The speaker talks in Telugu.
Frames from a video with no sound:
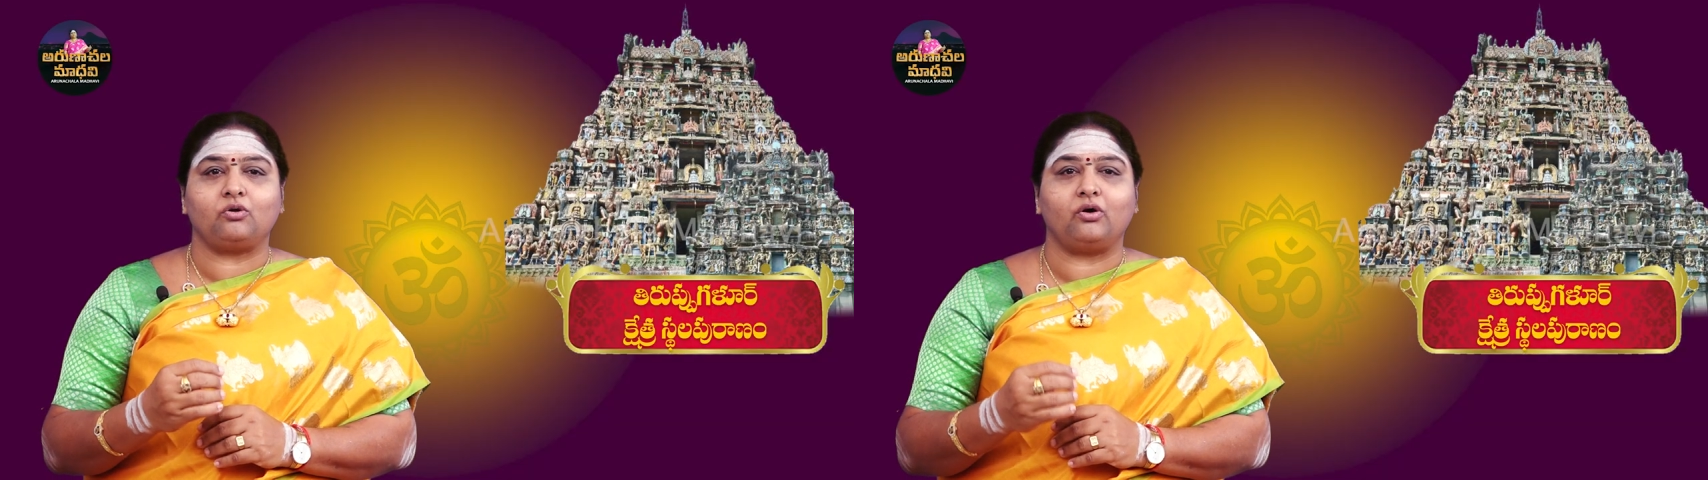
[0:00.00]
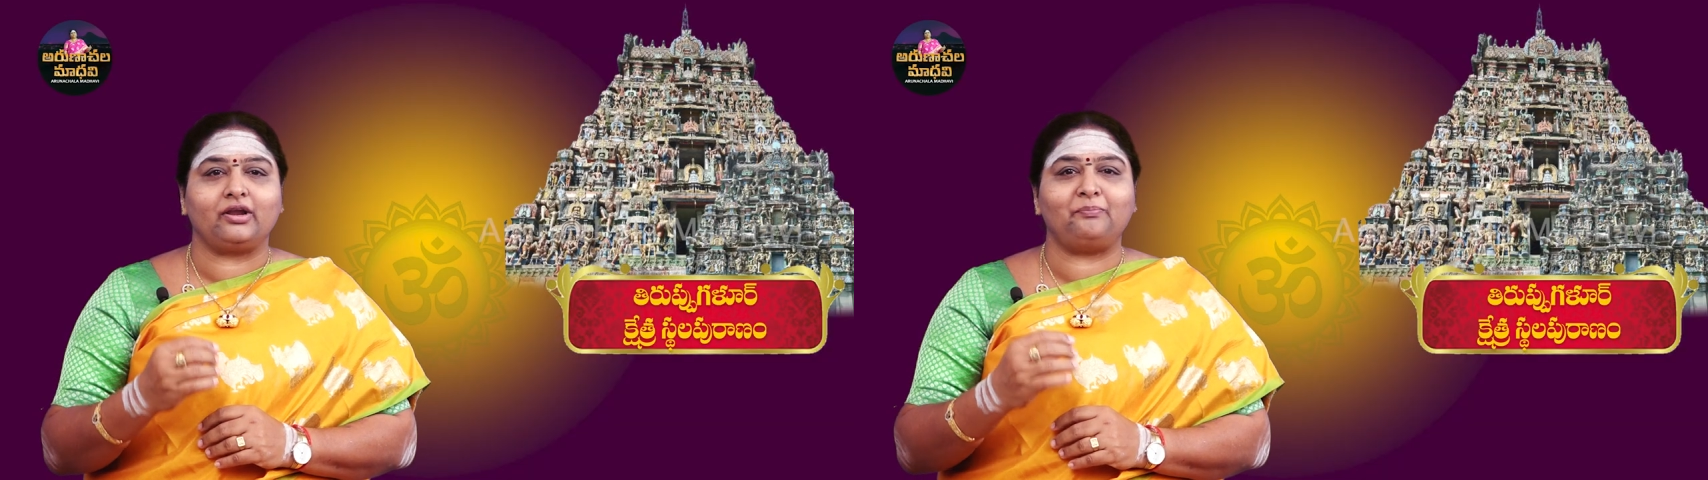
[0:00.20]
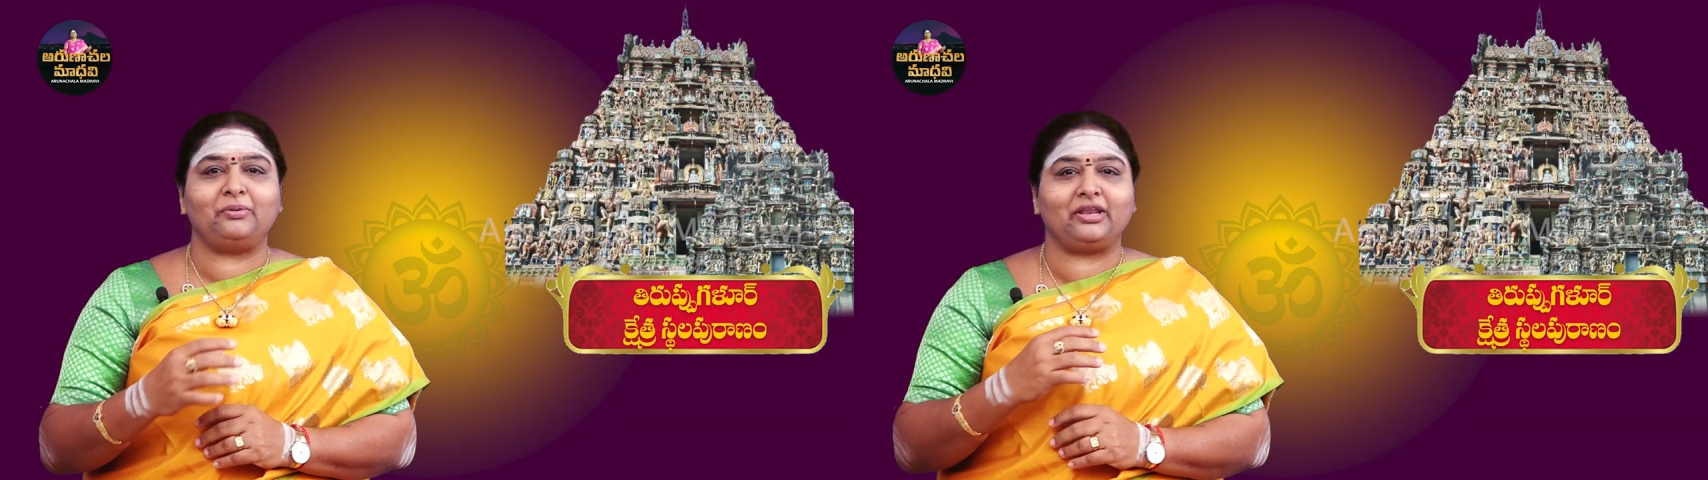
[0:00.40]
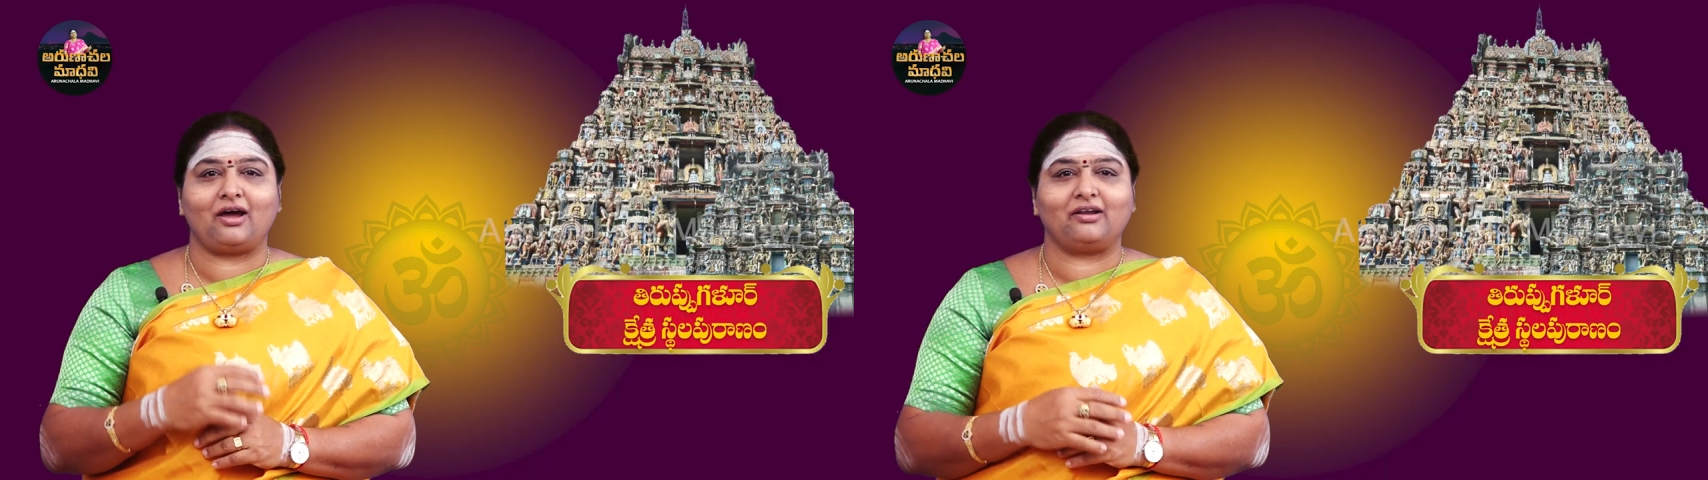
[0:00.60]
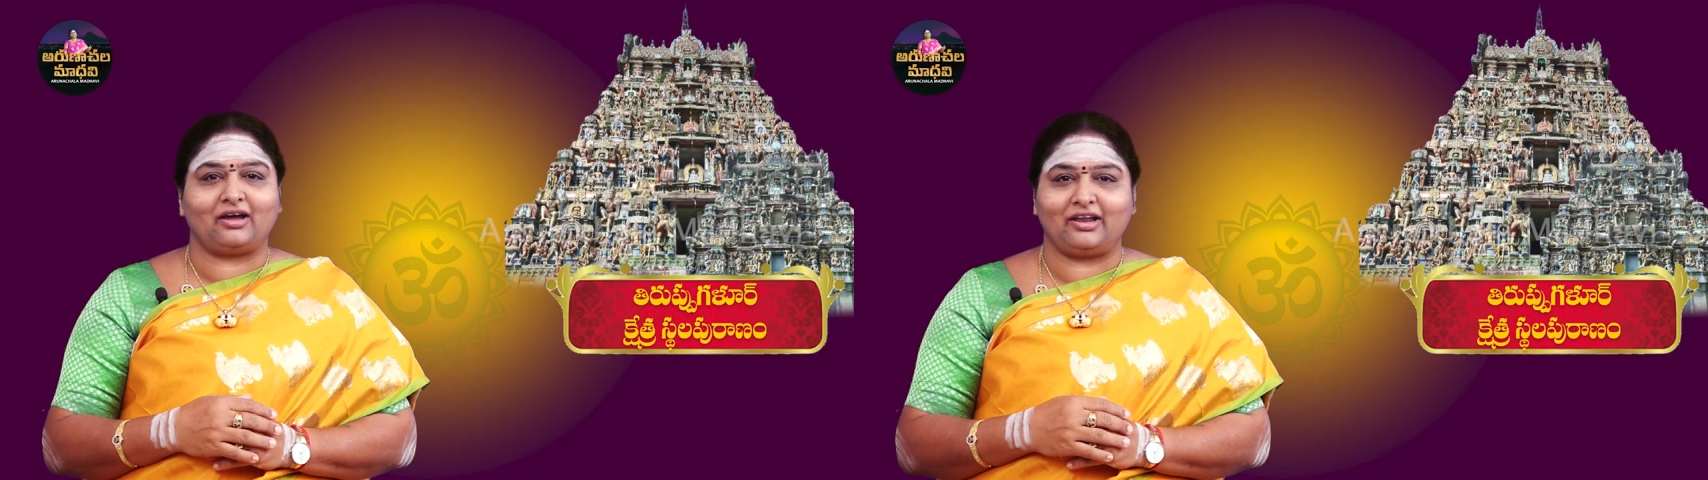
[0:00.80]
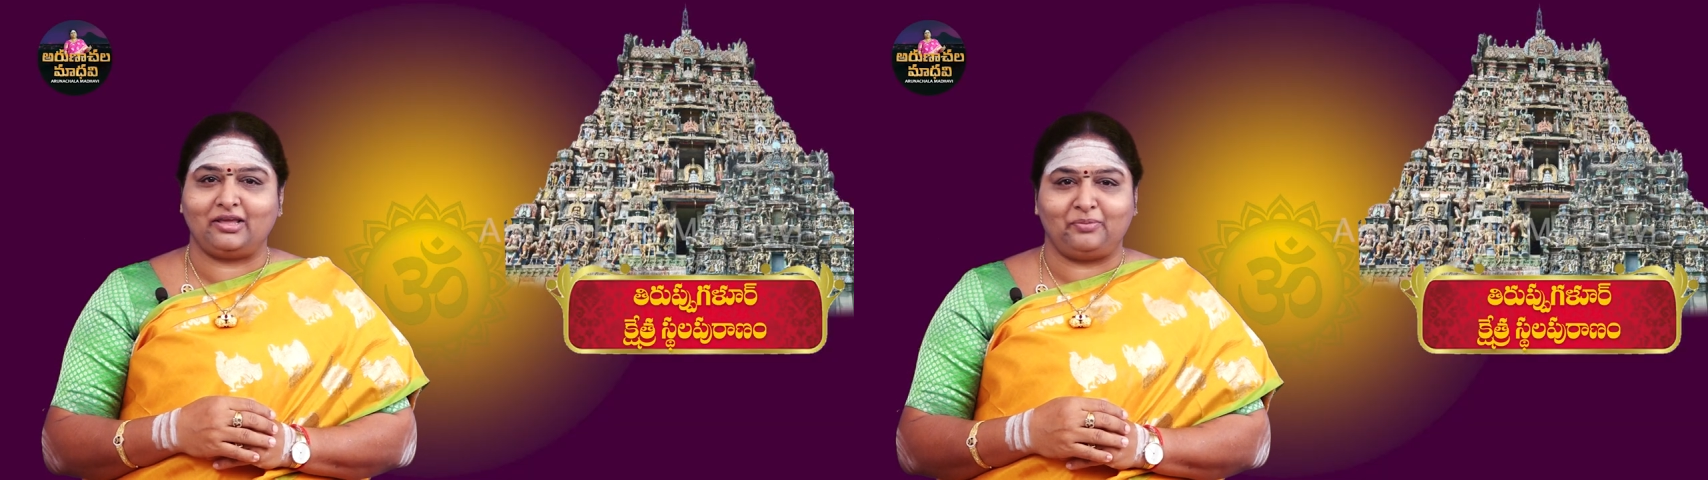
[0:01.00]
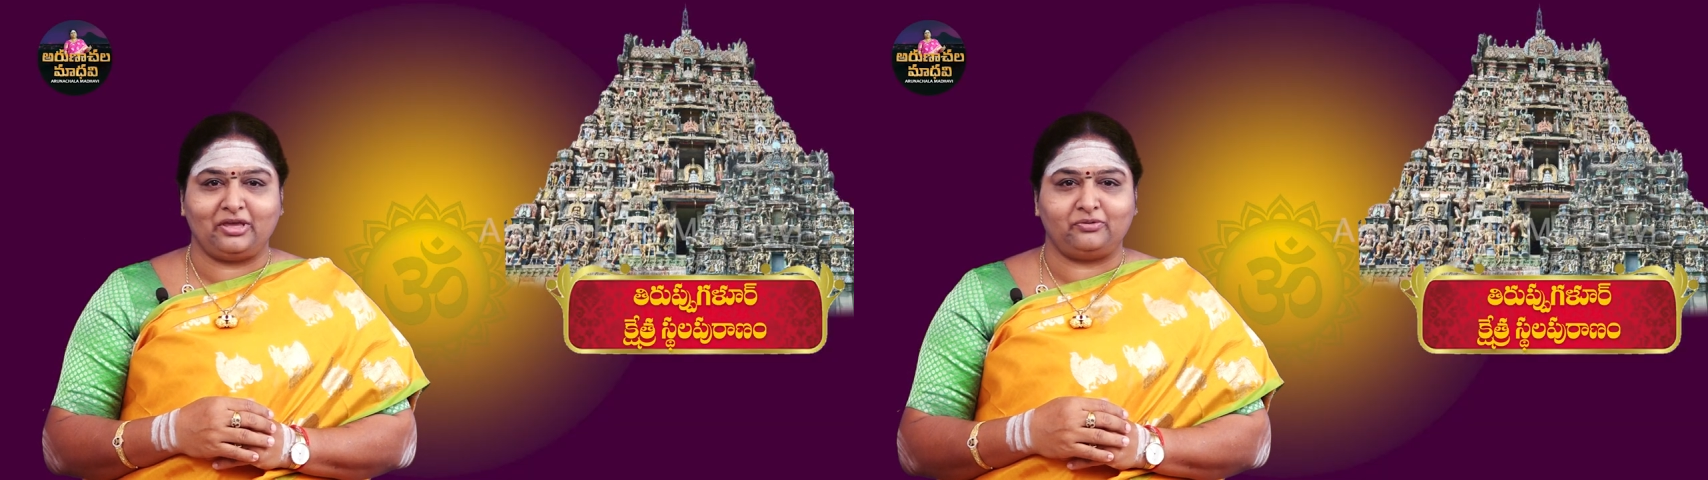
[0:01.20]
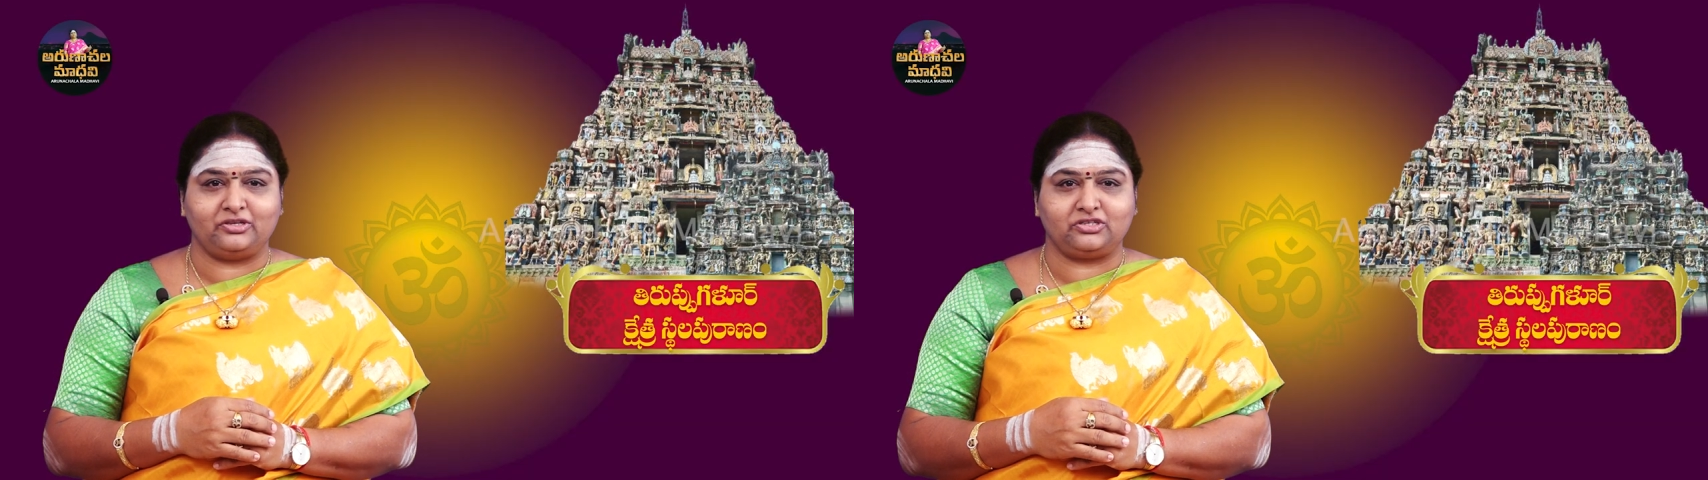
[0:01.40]
కోనపిరాన్ అనే
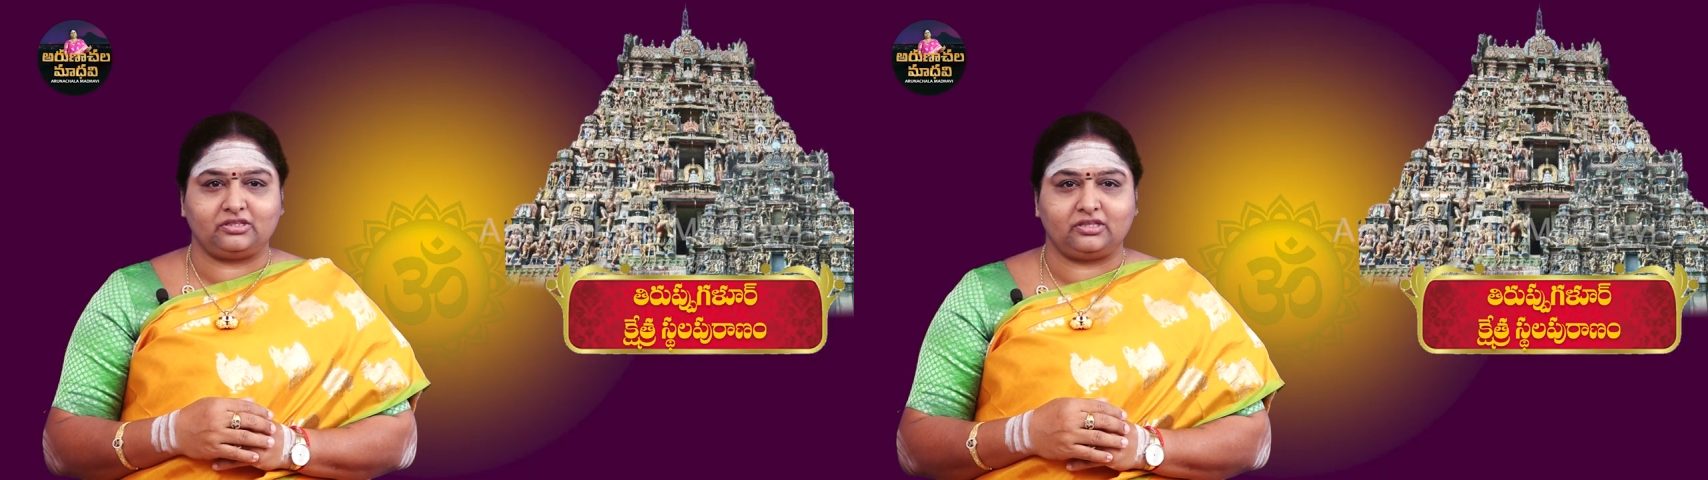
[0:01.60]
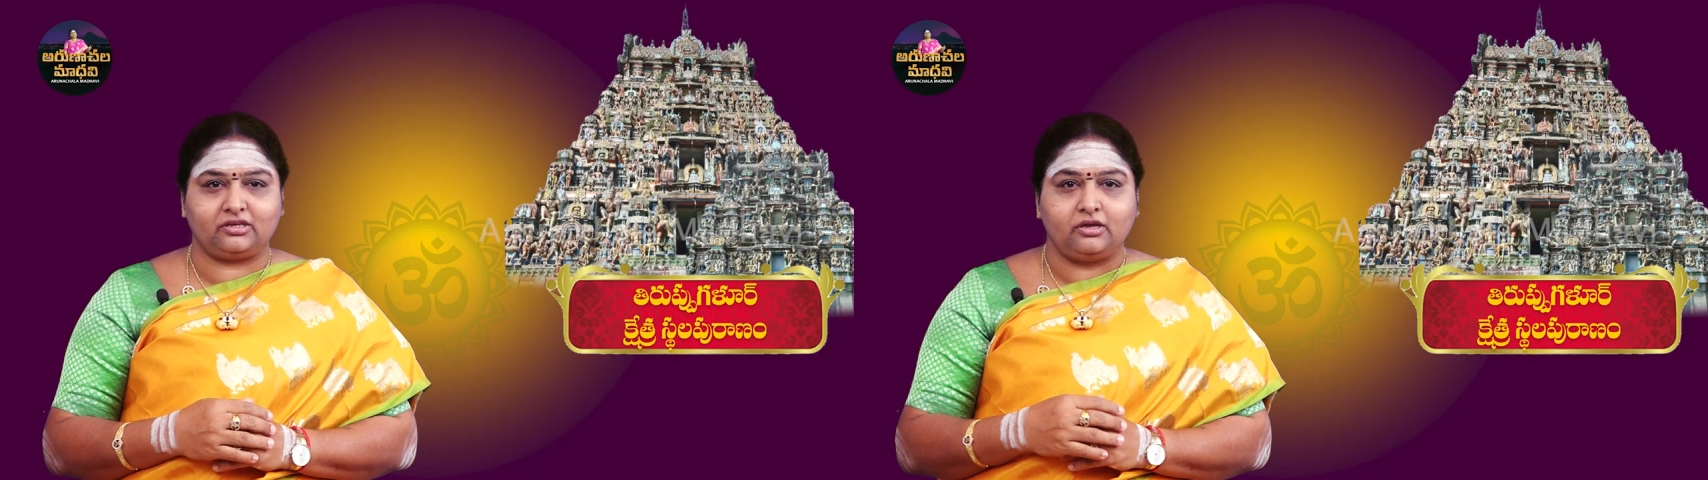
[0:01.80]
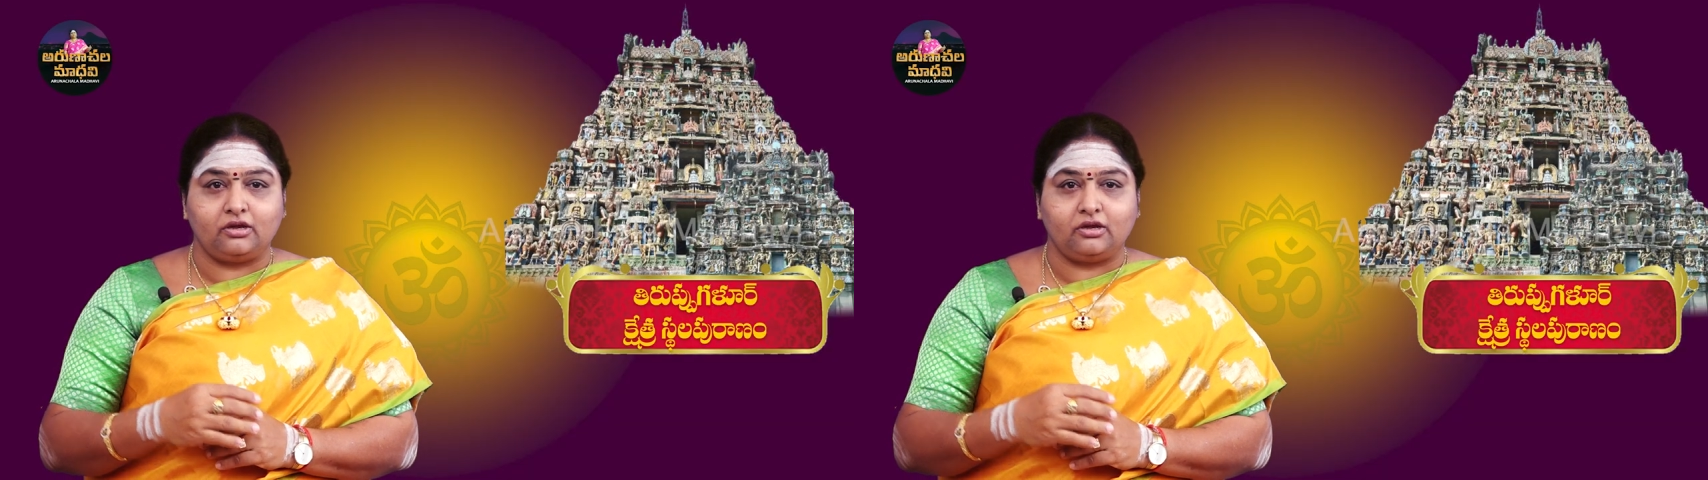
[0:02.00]
పేరు వచ్చింది